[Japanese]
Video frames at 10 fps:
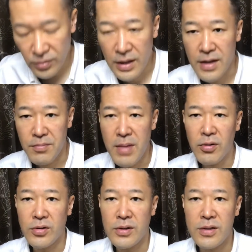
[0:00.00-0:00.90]

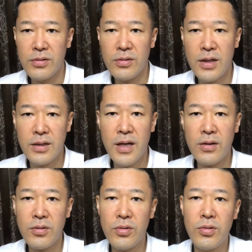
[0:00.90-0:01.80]
メモっていうのが
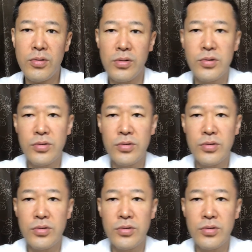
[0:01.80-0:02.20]
結構こう